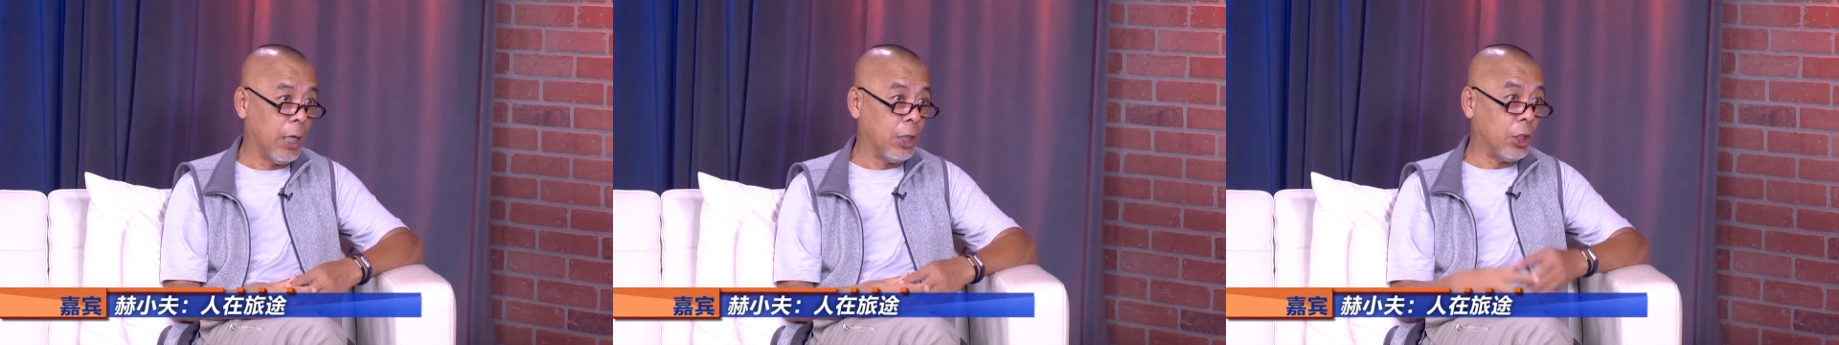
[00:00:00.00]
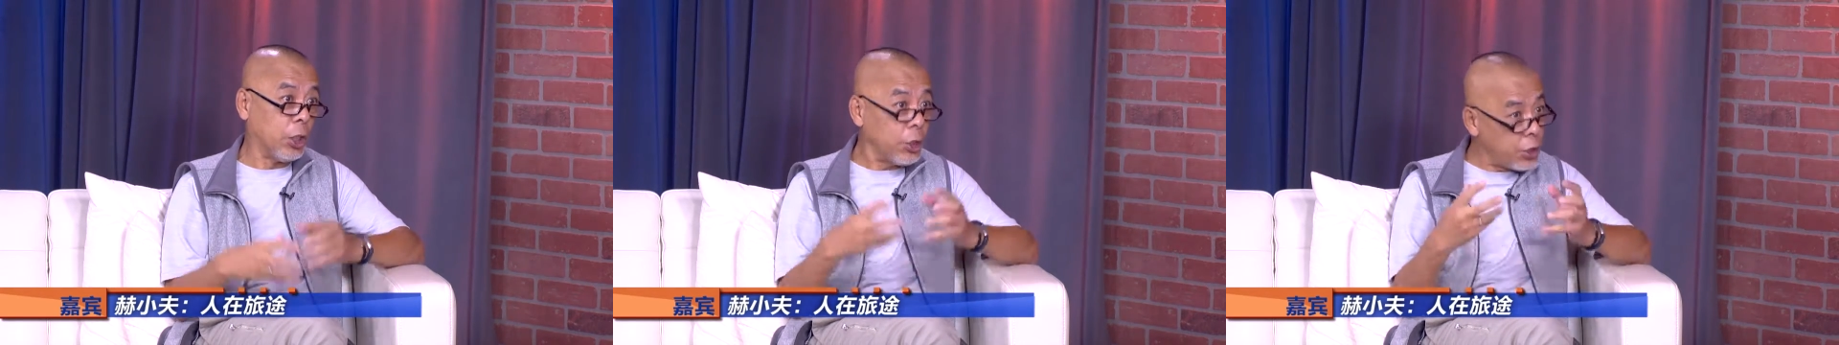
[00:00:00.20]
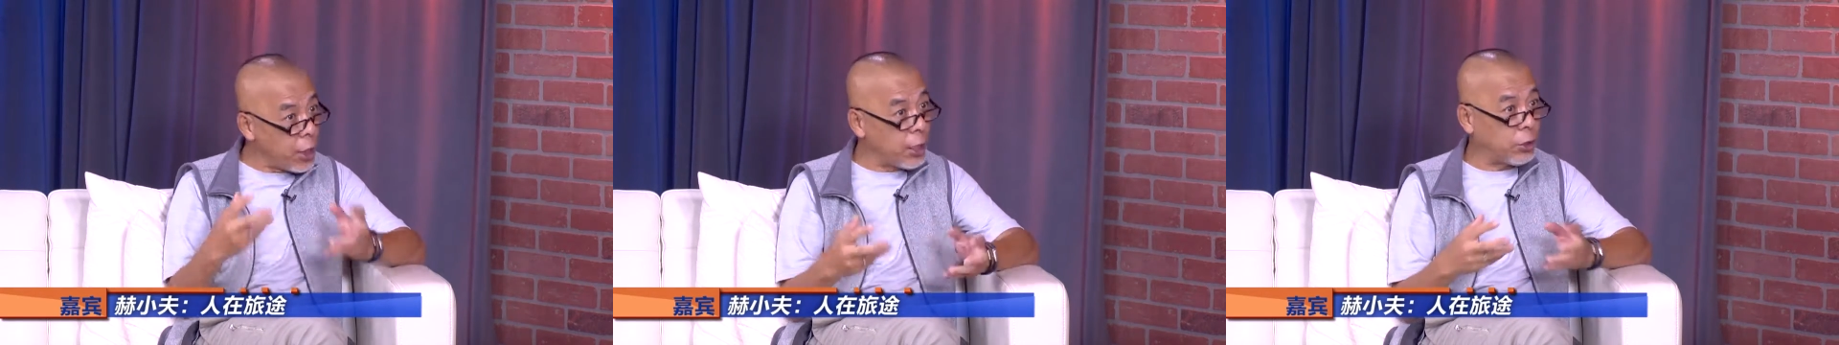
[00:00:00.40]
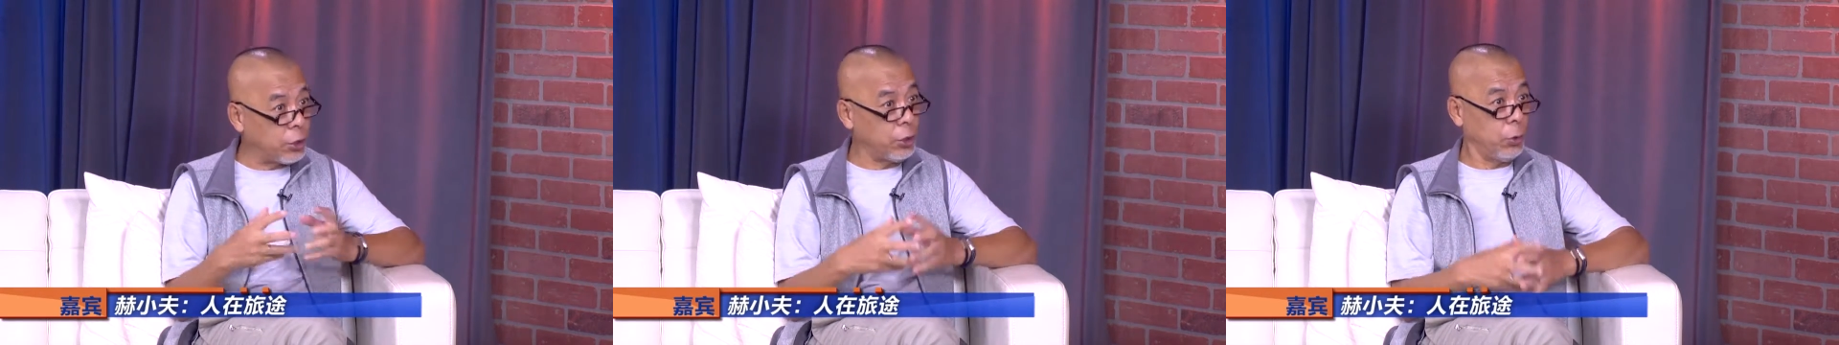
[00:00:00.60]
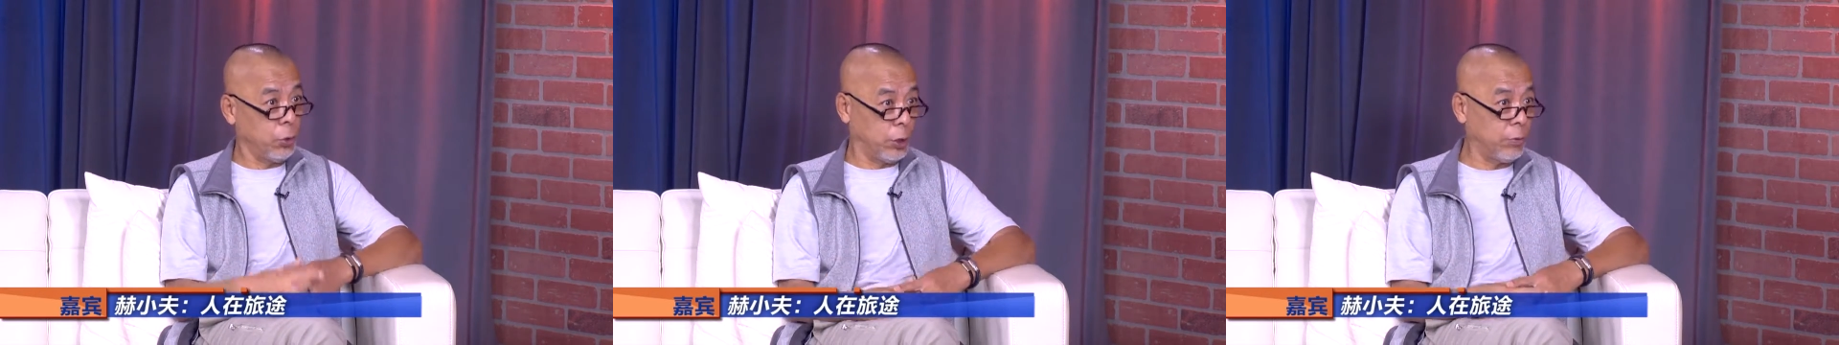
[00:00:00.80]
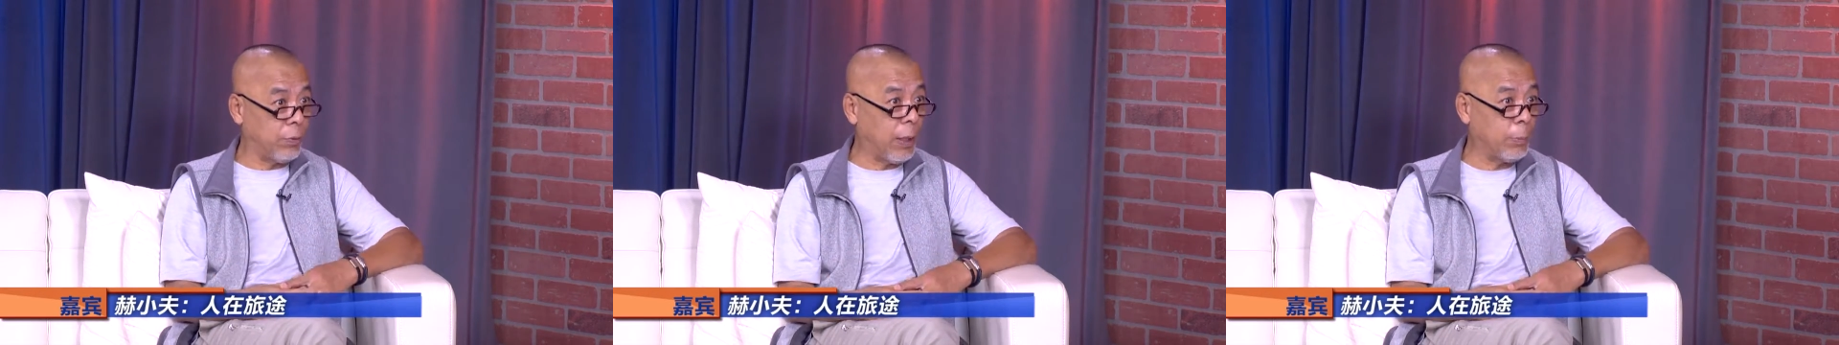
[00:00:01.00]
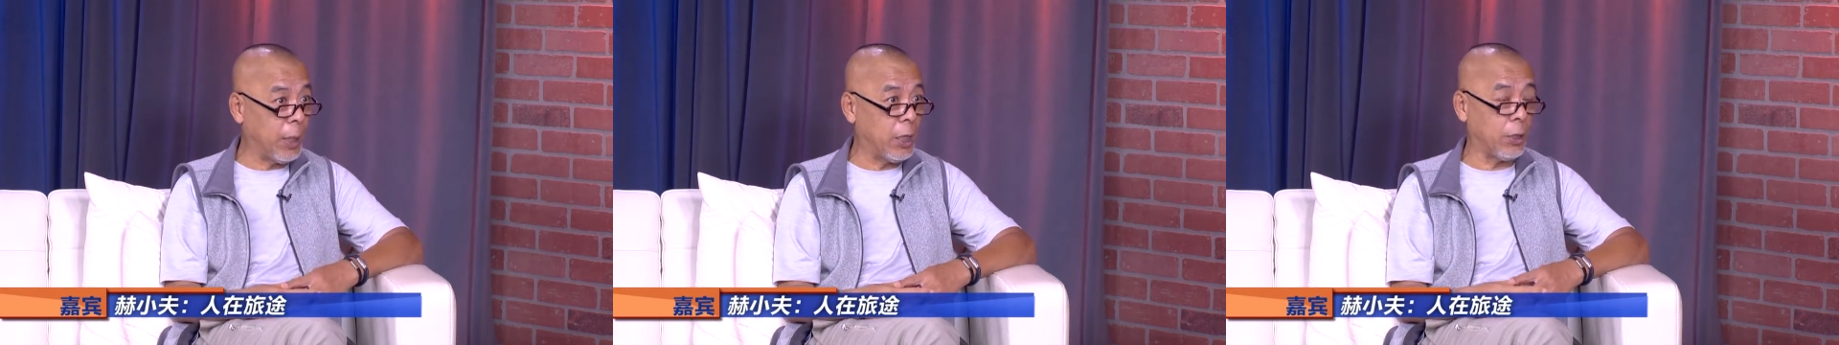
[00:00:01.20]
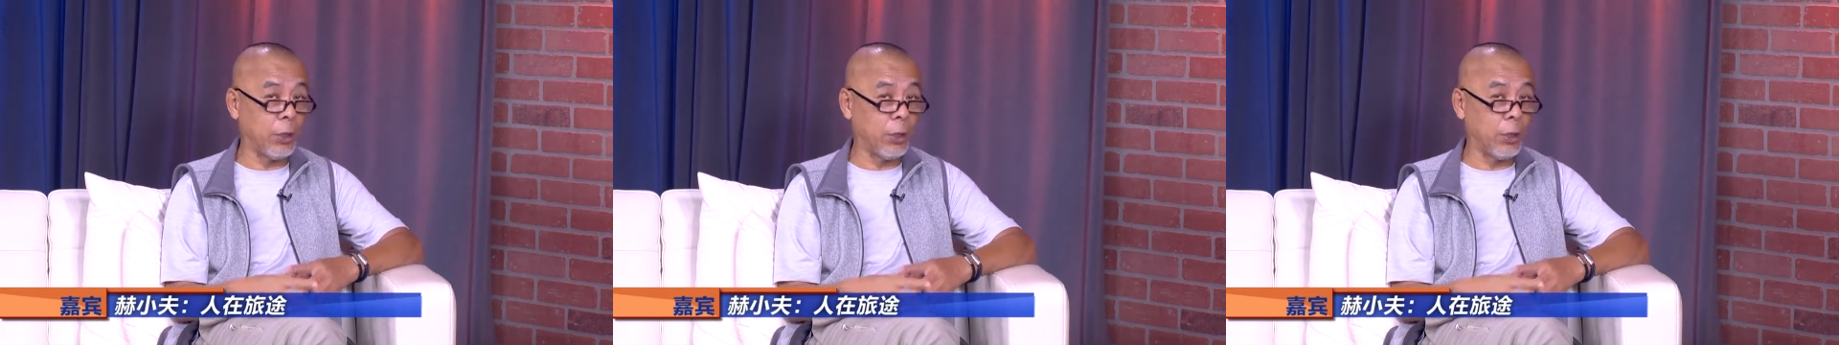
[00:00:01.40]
你的见识又是方面，